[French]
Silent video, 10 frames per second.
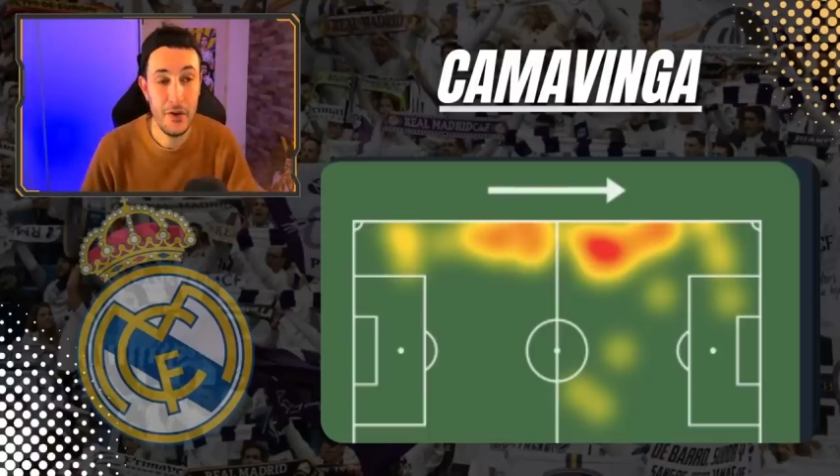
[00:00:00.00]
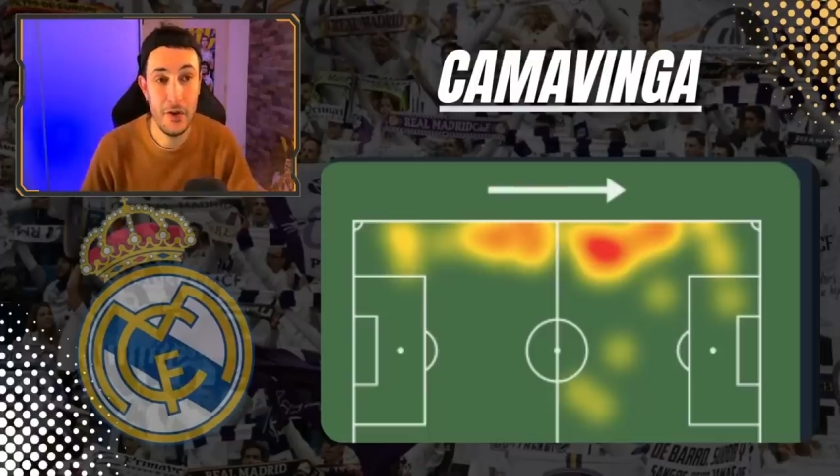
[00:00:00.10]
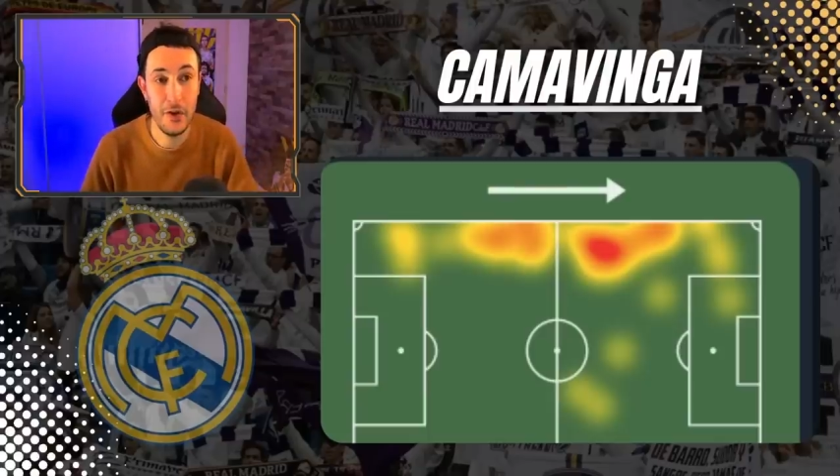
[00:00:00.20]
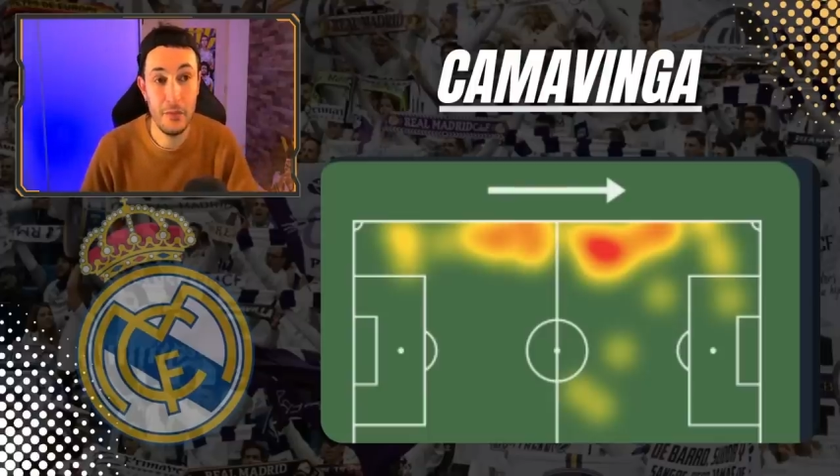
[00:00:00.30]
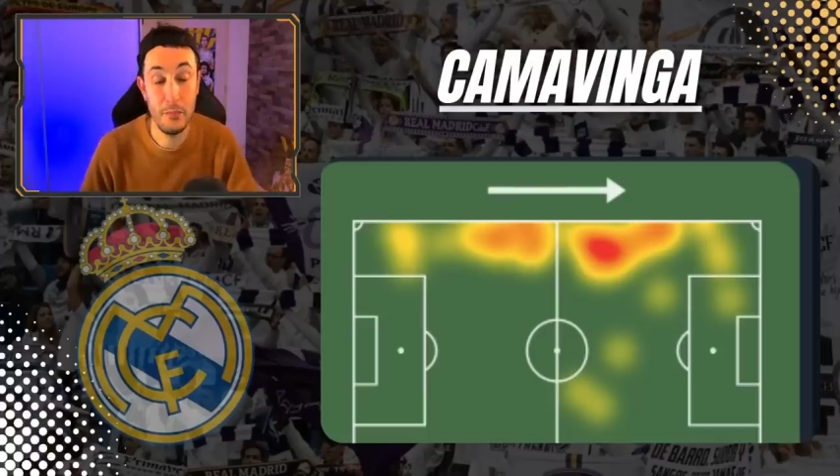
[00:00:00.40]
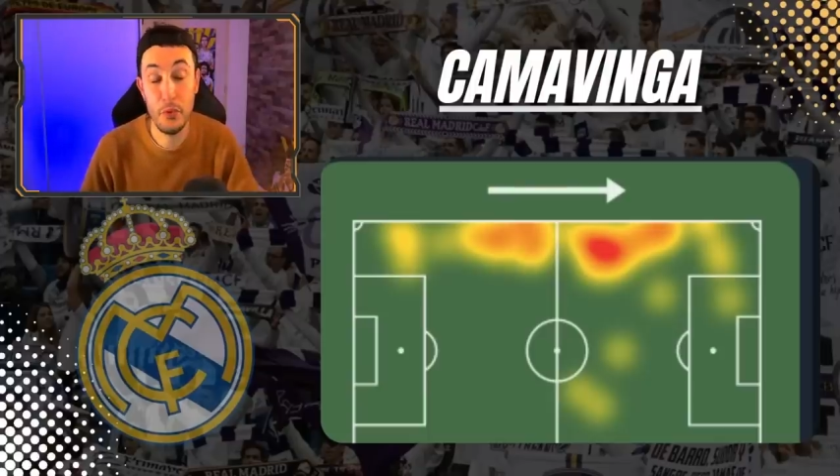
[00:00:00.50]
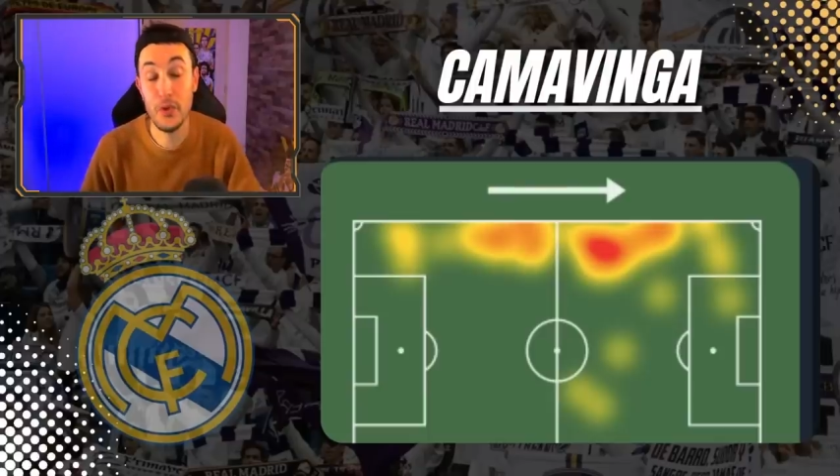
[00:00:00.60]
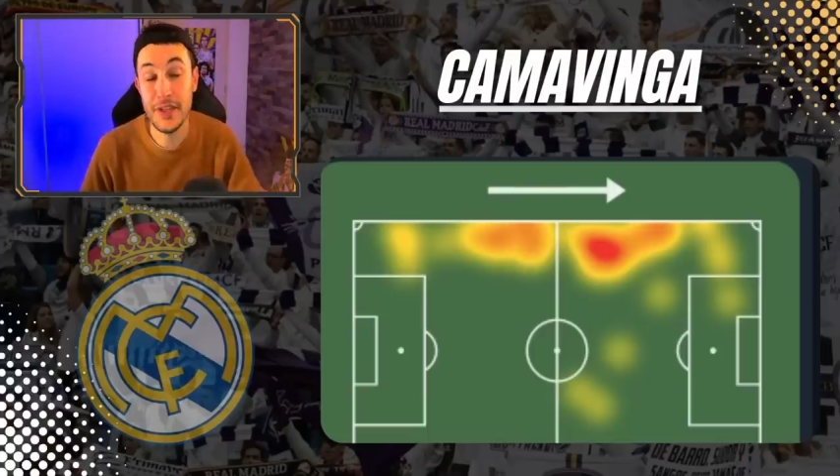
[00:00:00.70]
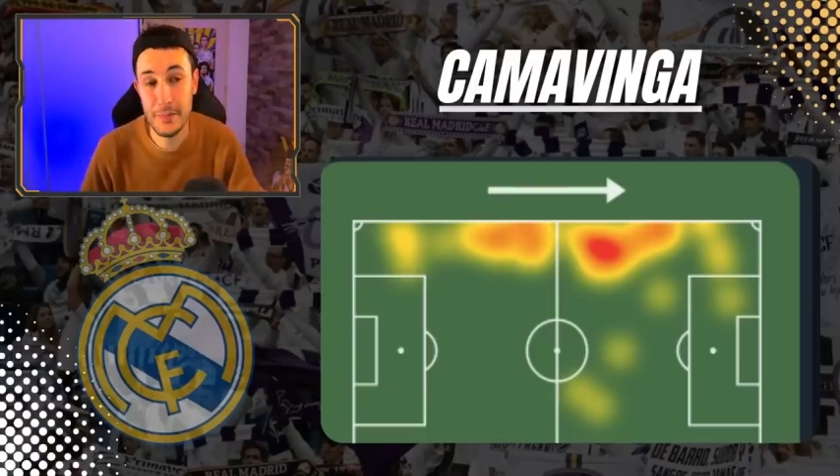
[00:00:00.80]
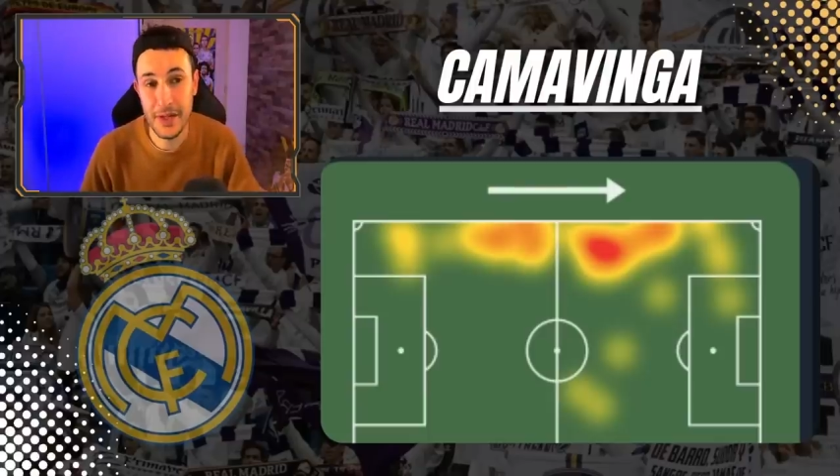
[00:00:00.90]
euh,
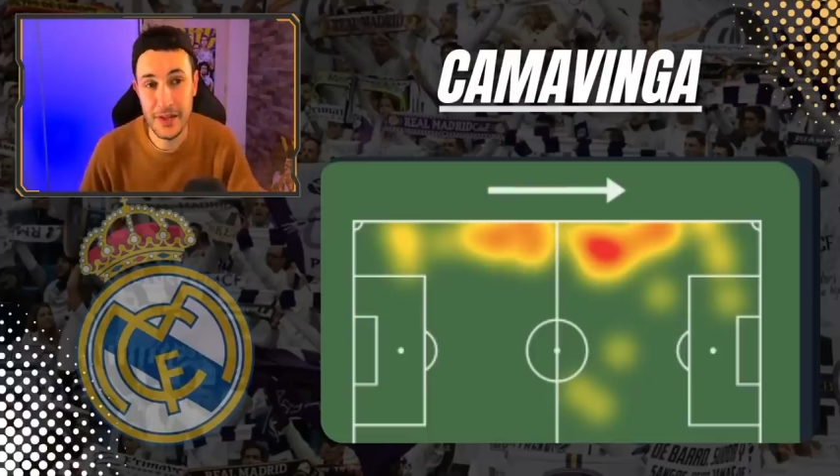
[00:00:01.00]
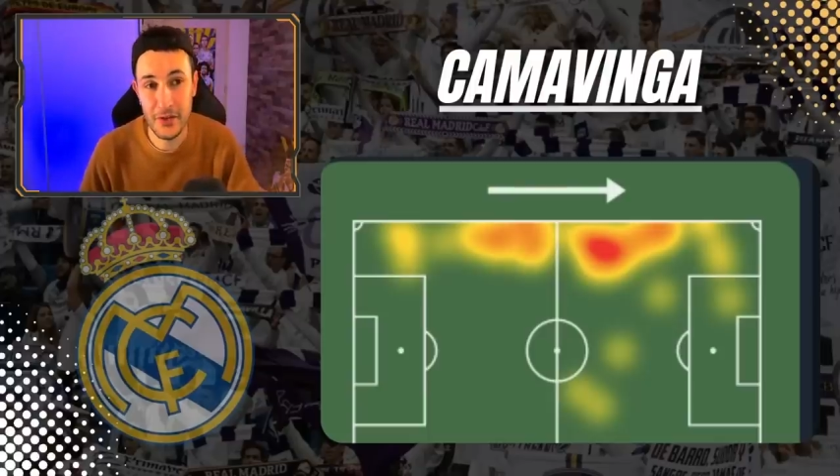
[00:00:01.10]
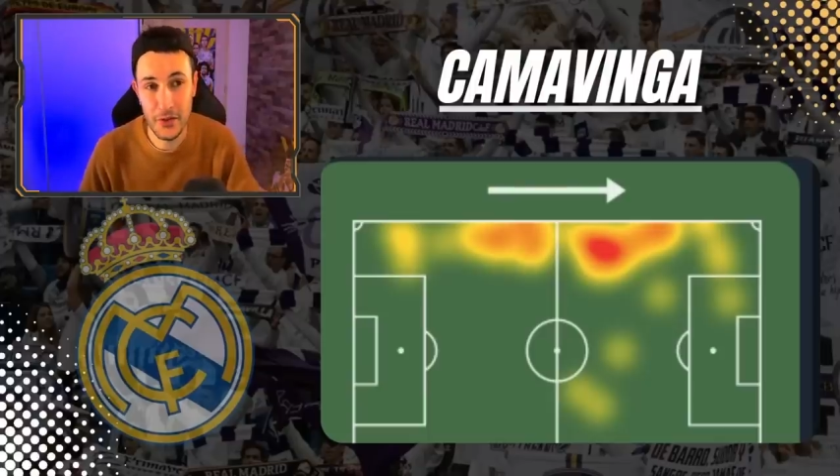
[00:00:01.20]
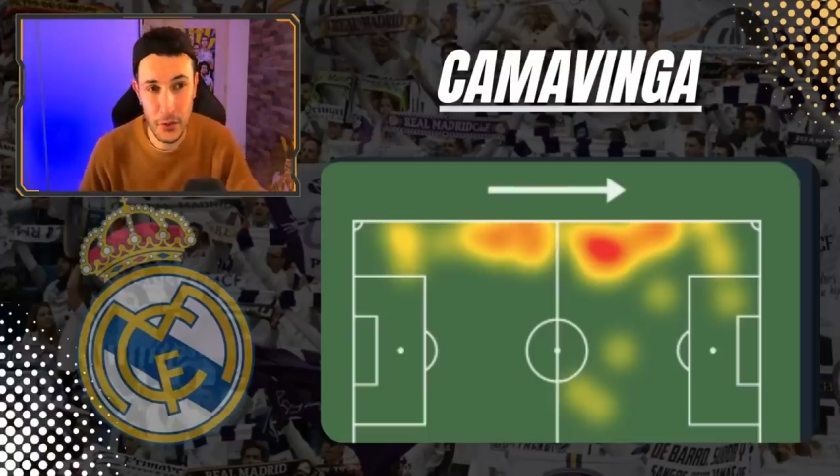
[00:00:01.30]
peut dépanner en tant